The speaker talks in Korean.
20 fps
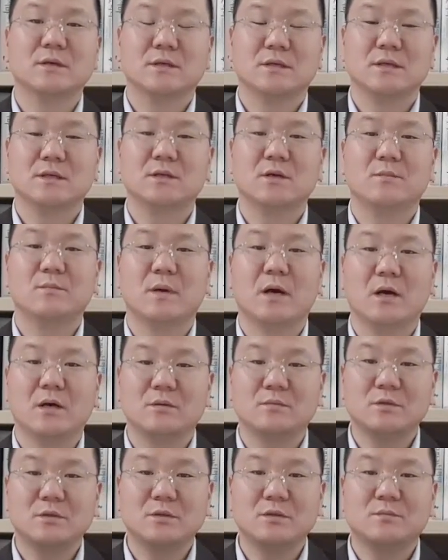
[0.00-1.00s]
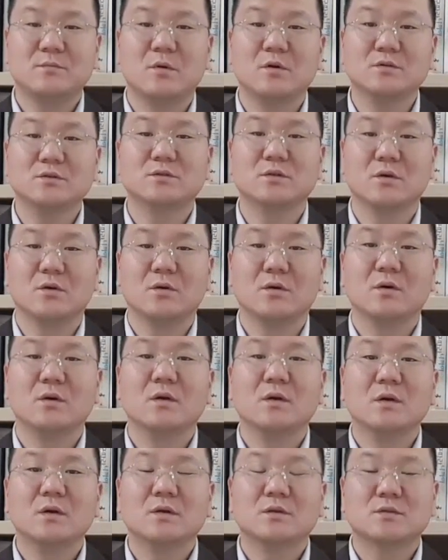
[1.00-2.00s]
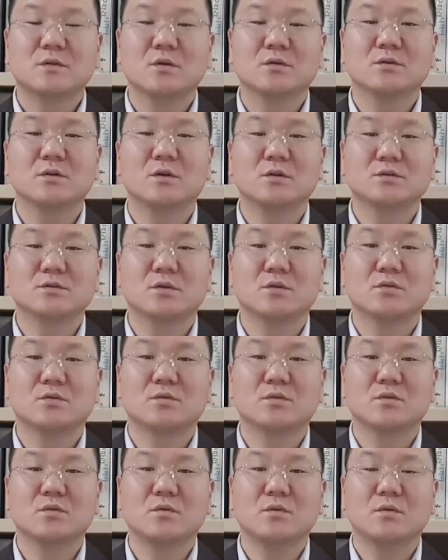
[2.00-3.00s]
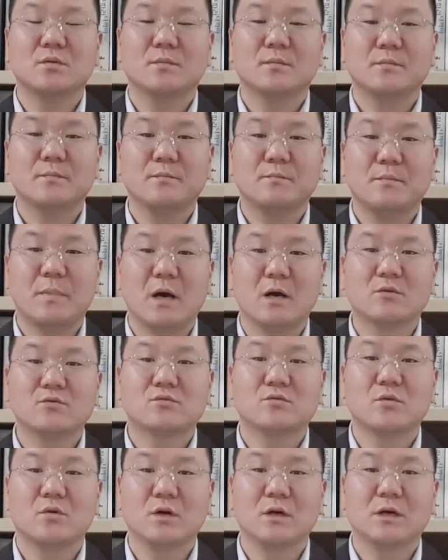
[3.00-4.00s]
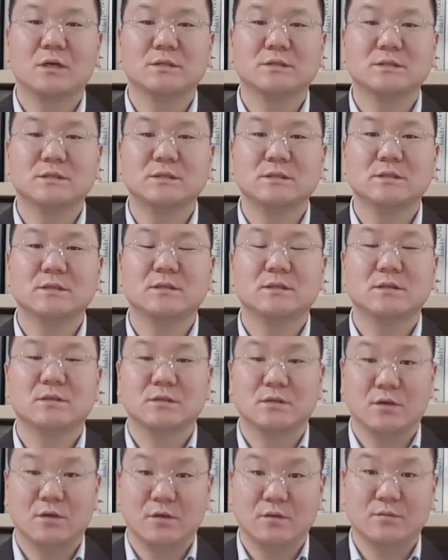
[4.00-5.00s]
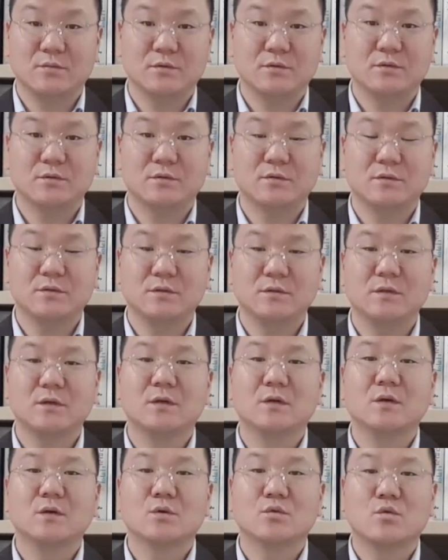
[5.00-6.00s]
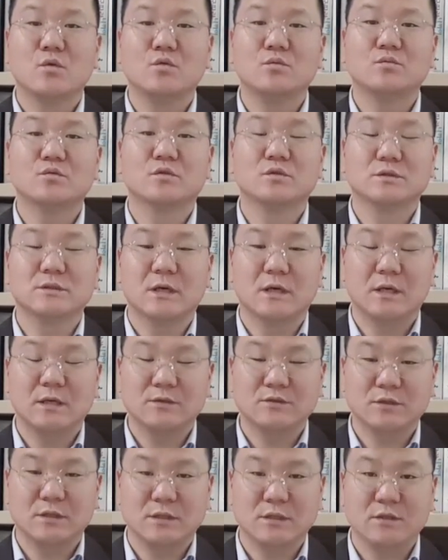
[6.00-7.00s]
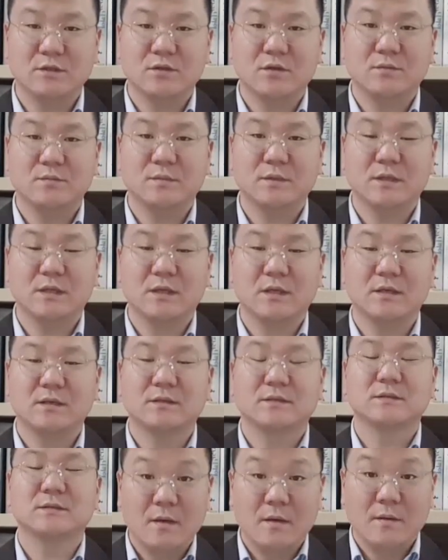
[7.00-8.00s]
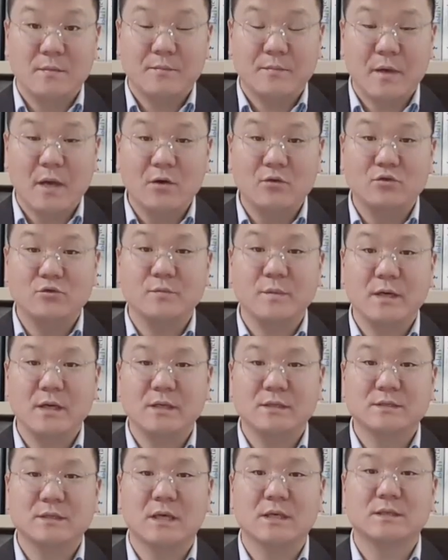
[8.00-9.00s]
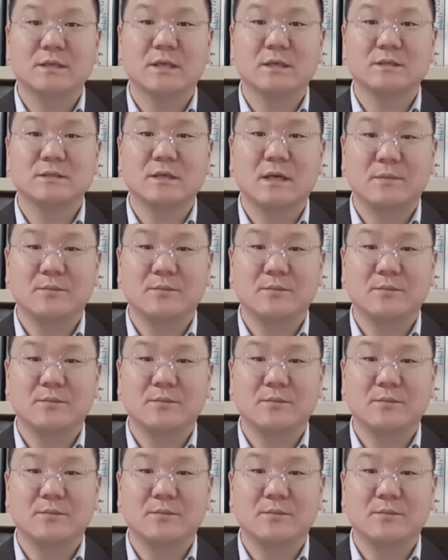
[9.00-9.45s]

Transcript: 이런 마음을 먼저 선결적으로 바꿔야지 여러분들 공부도 잘할 수 있는 겁니다. 배움의 자세를